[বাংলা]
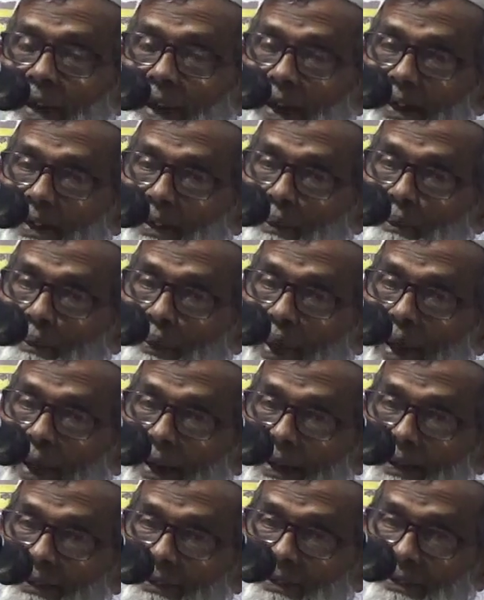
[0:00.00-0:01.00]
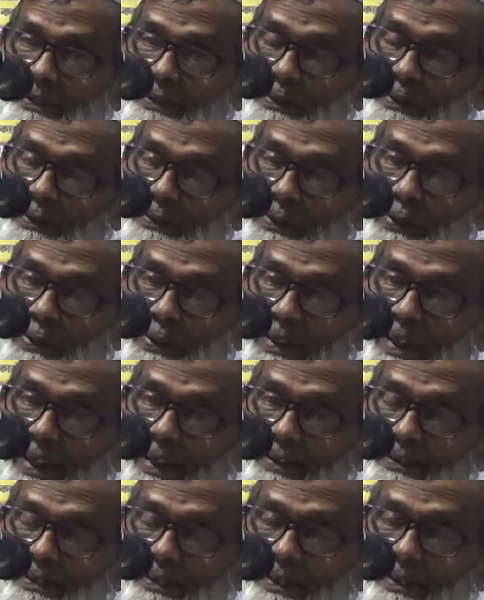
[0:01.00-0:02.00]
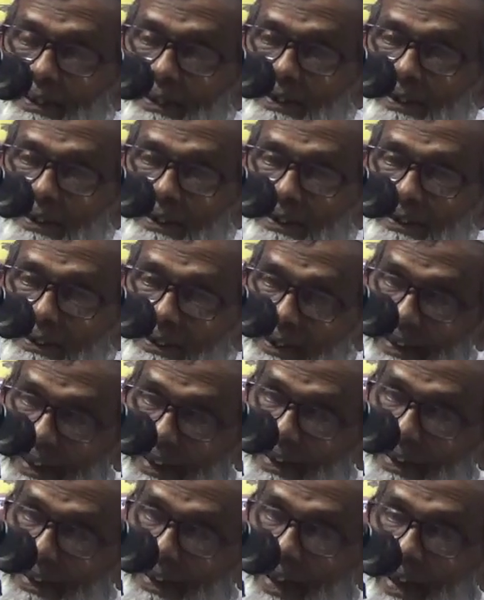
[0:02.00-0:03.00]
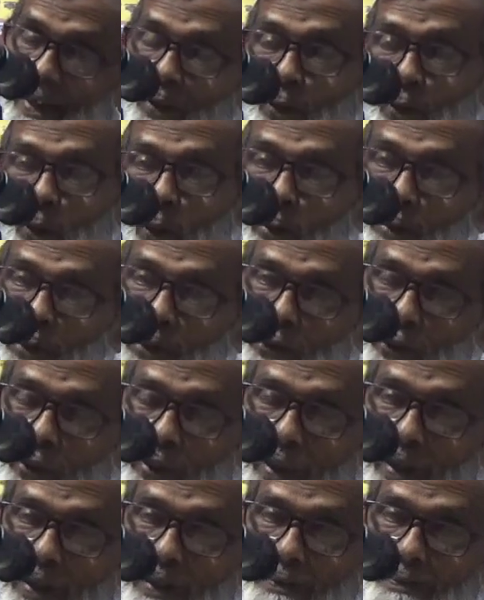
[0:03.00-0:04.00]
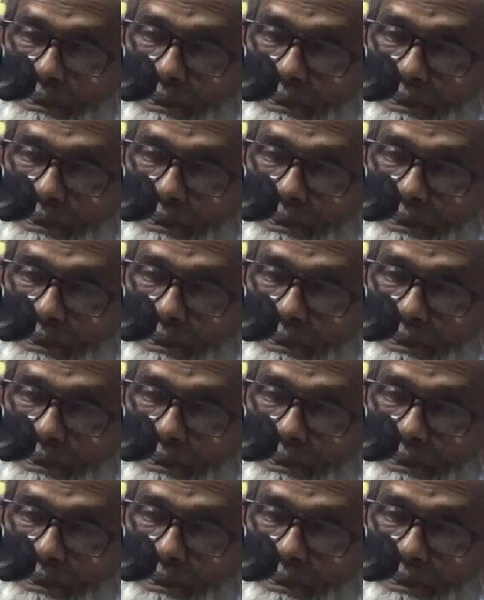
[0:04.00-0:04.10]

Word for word: একটা ব্যালেন্স জড়িয়ে আছে শিক্ষা ও গবেষণা